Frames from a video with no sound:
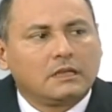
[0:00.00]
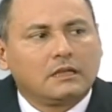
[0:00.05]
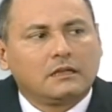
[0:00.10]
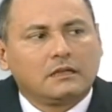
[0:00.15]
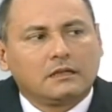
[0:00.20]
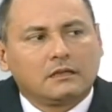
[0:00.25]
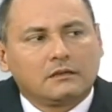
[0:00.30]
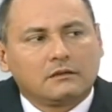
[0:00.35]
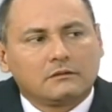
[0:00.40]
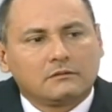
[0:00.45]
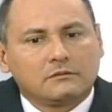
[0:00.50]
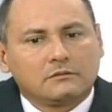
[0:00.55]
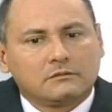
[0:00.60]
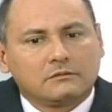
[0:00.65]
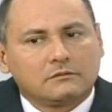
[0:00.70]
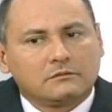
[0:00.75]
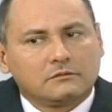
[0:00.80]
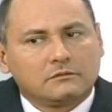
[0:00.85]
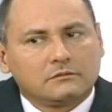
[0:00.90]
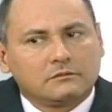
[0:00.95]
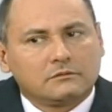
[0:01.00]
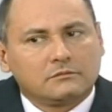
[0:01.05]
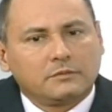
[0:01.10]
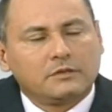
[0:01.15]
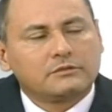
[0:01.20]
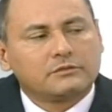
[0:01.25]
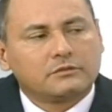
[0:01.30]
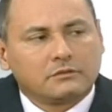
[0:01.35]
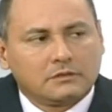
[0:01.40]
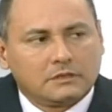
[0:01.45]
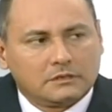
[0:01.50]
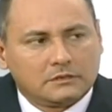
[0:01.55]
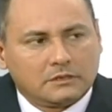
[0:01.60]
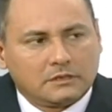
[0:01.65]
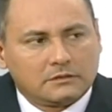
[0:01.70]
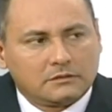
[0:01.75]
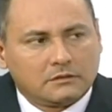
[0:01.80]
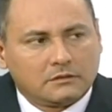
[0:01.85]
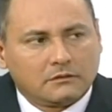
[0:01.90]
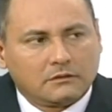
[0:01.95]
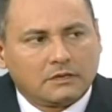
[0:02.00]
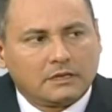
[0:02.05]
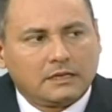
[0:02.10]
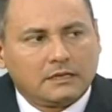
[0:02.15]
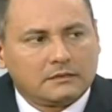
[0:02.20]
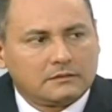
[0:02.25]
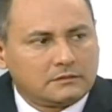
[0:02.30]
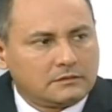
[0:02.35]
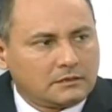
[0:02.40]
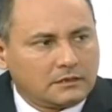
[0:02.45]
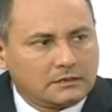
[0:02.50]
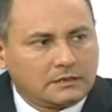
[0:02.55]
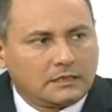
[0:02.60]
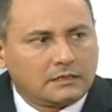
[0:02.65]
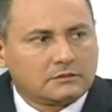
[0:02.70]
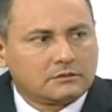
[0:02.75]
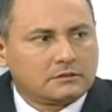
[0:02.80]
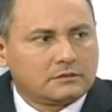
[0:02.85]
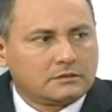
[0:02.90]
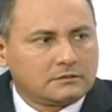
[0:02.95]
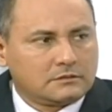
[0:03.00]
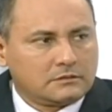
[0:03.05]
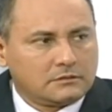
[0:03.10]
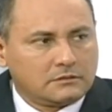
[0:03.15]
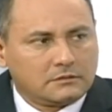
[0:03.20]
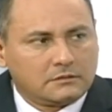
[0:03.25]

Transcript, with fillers: é, o meio circulante nacional cresce a taxa